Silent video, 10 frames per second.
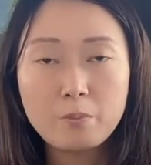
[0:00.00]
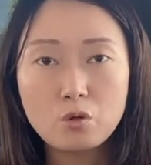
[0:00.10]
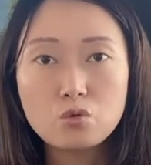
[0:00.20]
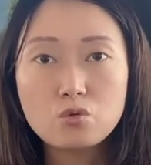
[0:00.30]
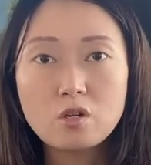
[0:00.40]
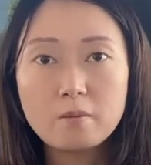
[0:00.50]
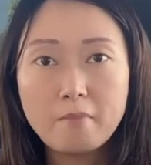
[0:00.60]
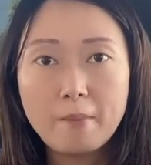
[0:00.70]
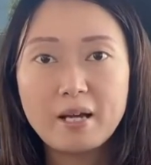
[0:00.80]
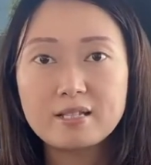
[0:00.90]
比如说
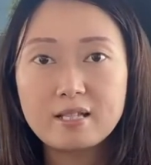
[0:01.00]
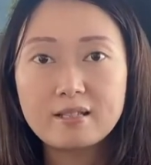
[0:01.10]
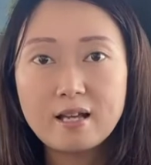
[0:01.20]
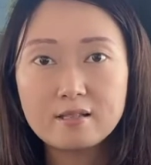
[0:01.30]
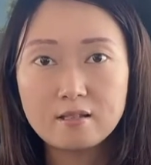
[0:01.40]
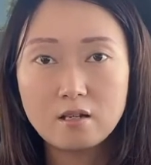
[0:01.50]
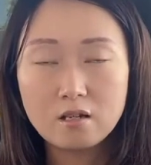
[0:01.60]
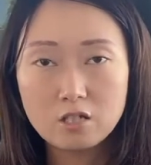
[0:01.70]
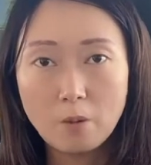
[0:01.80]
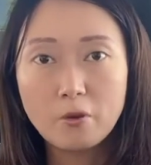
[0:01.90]
妈妈先带着
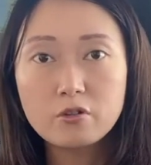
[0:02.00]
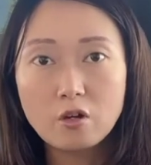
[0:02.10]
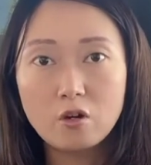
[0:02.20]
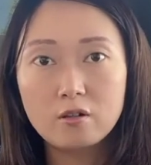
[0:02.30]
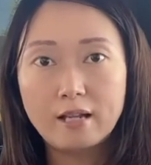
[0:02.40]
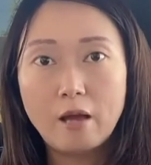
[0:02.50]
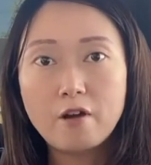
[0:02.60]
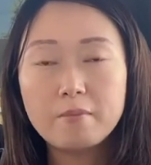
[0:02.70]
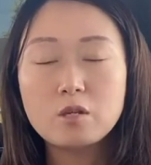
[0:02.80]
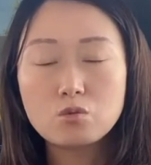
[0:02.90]
小朋友来
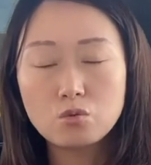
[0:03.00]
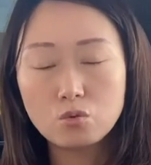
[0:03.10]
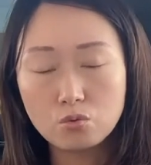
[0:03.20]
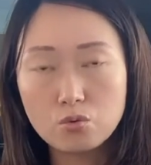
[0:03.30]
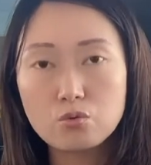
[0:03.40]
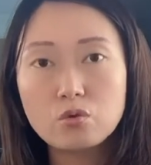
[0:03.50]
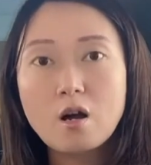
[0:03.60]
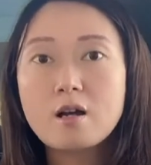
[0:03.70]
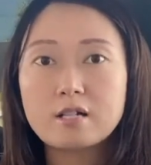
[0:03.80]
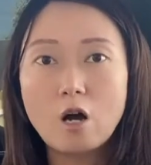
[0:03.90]
外面去读书，
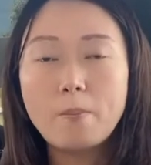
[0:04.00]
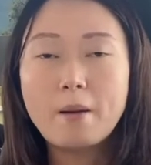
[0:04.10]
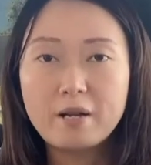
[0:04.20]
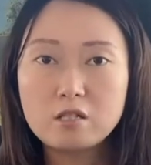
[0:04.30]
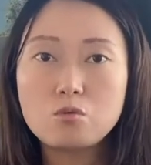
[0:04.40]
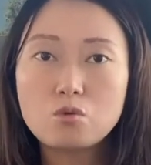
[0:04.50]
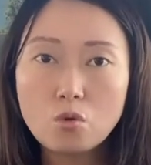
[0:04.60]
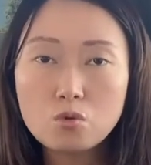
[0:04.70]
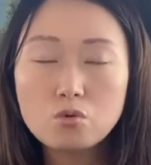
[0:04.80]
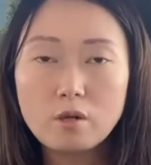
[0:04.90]
然后爸爸继续
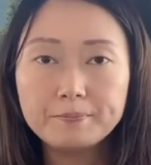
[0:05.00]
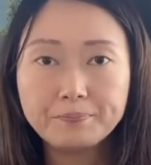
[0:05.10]
工作。